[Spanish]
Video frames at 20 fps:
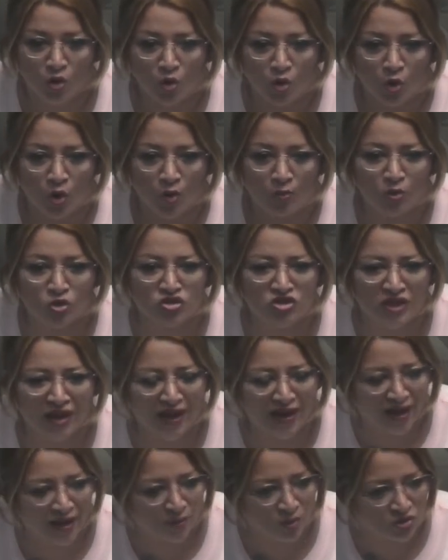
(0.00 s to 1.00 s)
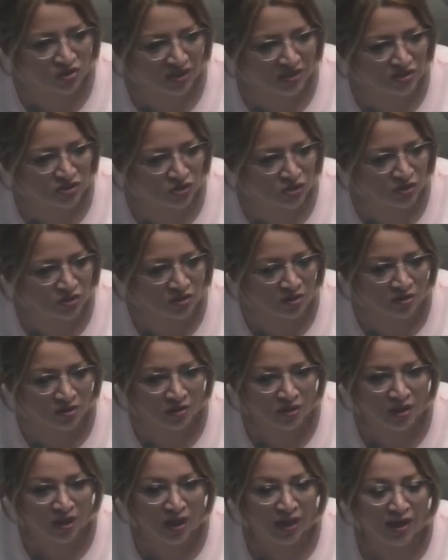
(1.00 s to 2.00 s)
Como sea la votación,
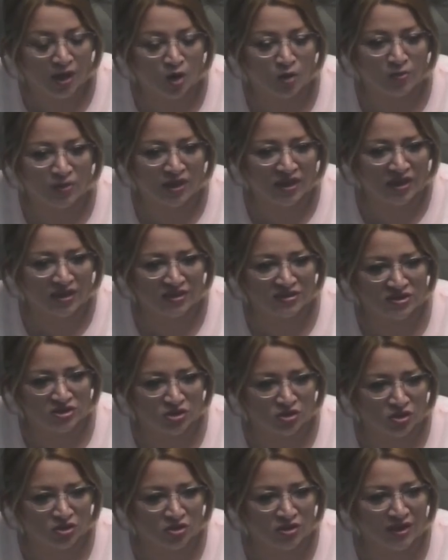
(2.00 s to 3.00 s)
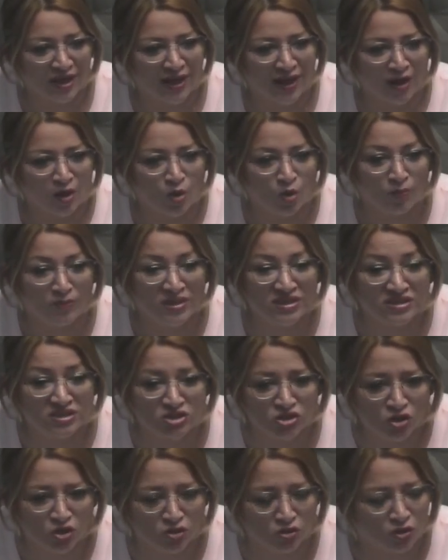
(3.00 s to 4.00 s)
la obligación de la
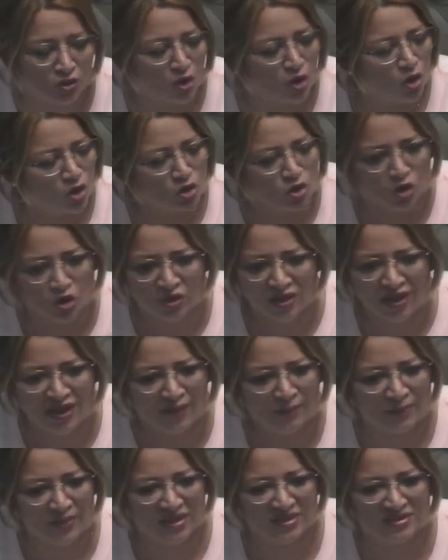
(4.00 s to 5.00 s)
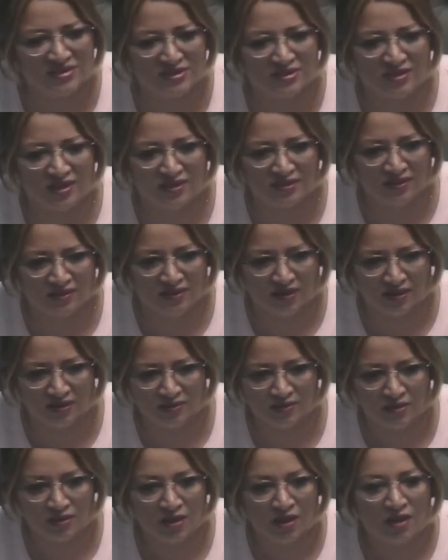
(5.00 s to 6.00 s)
comisión, no de la presidenta,
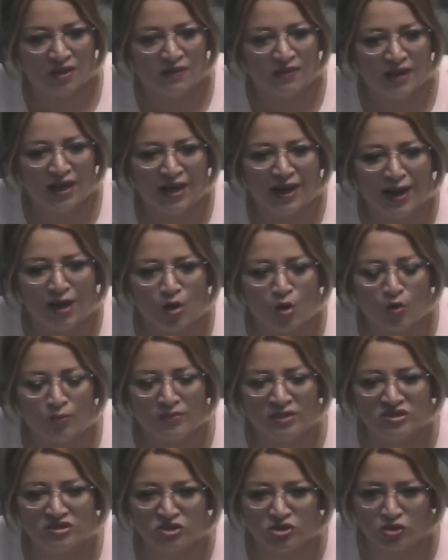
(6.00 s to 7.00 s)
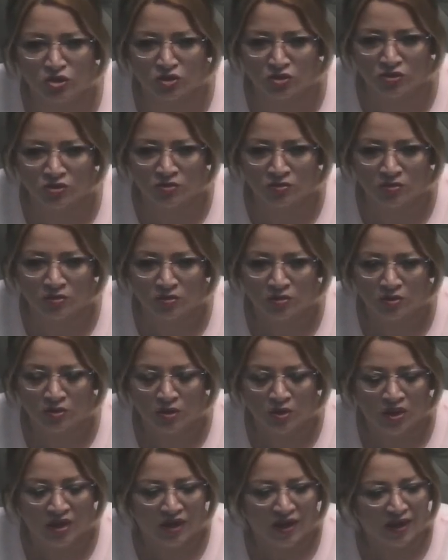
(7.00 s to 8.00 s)
de la comisión
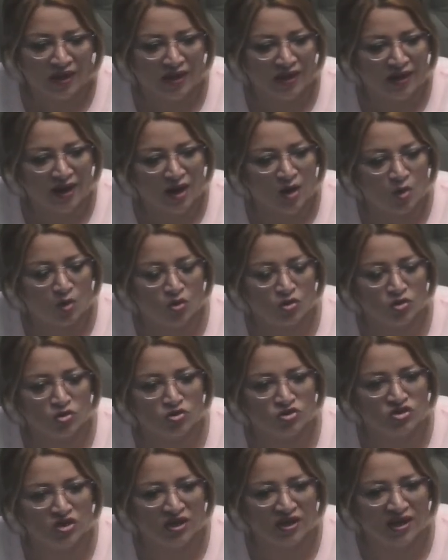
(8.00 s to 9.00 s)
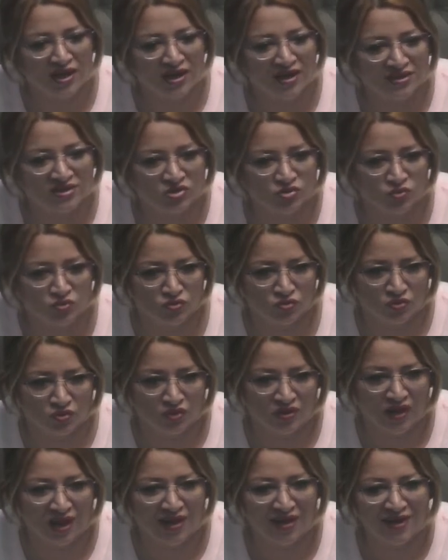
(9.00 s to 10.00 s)
conocer el asunto y
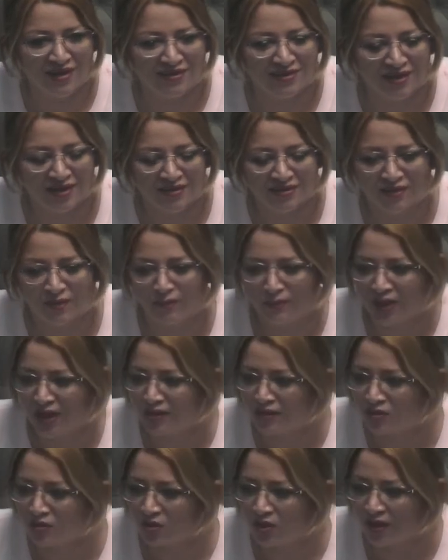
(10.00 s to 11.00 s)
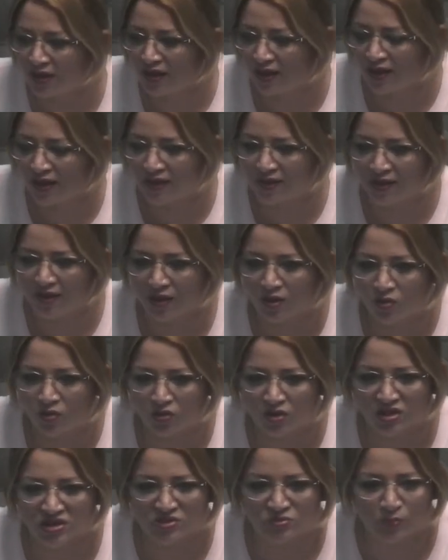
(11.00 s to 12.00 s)
darle el tratamiento legal que
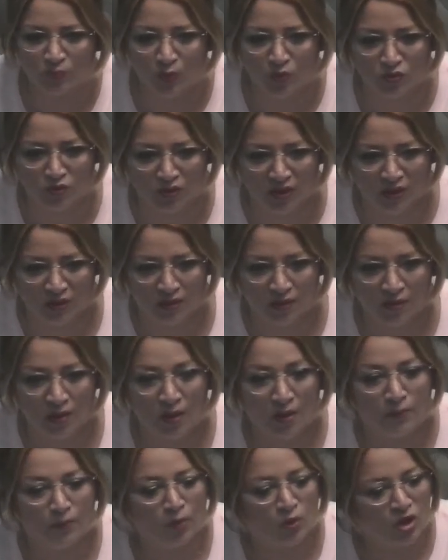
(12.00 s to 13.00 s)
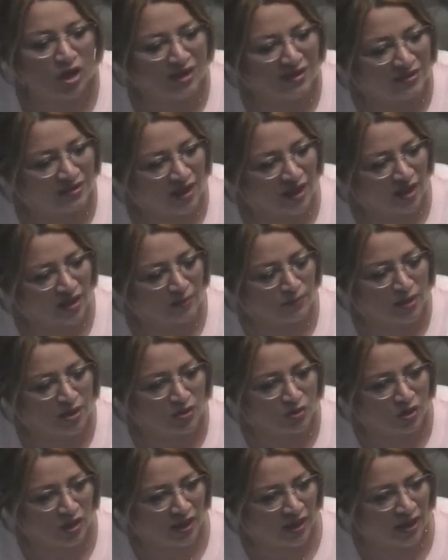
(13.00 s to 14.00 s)
corresponde por el
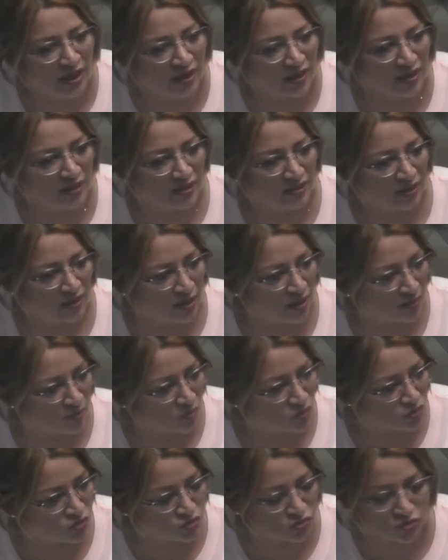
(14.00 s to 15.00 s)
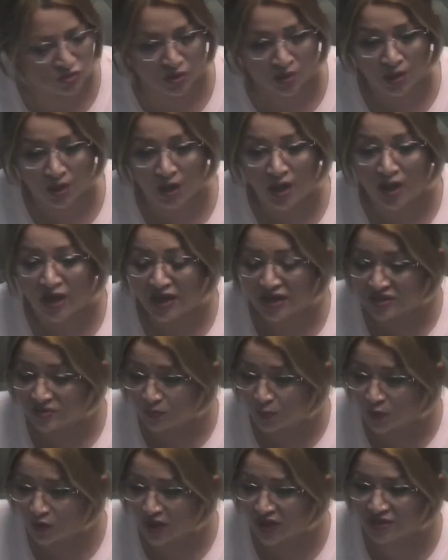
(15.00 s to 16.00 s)
término legal que tenemos. Es
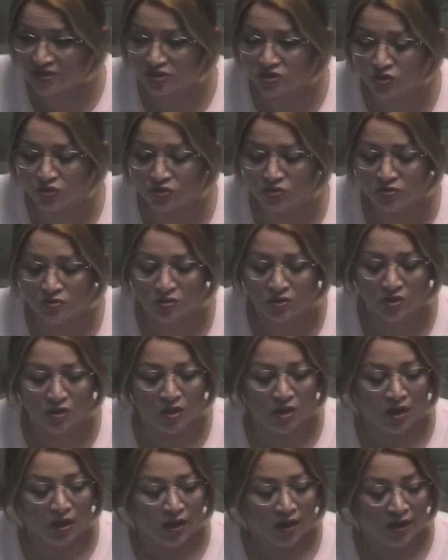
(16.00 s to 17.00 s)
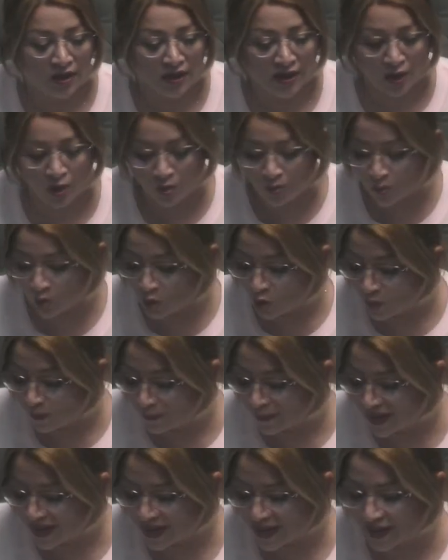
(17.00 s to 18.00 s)
por eso que como lo
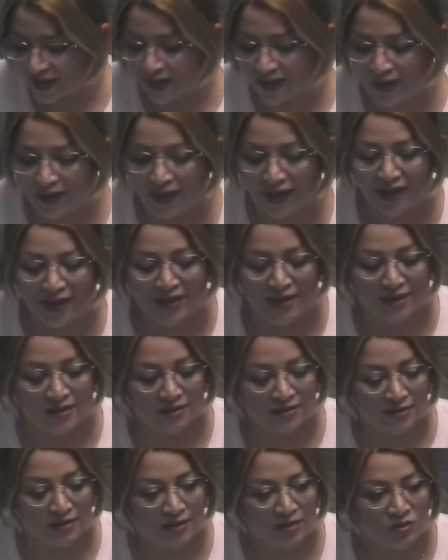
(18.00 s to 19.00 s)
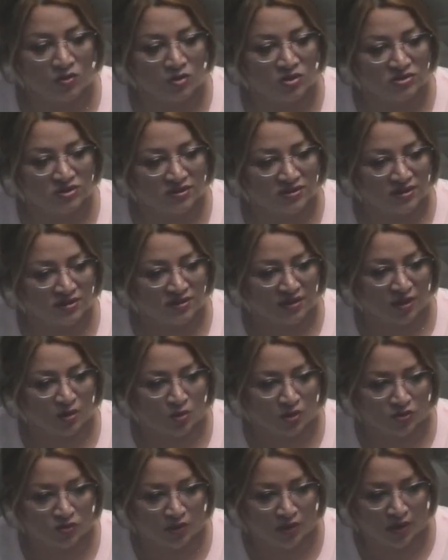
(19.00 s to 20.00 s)
marca el artículo
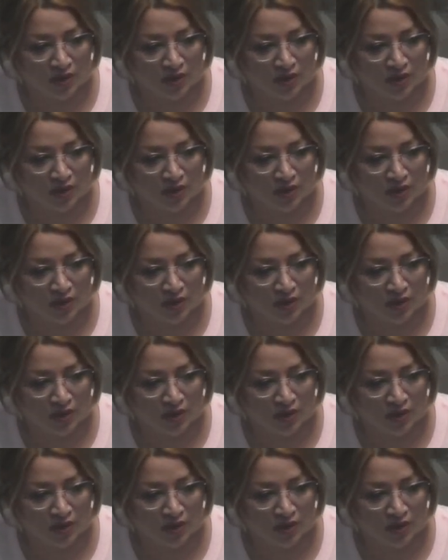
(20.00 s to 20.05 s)
74 de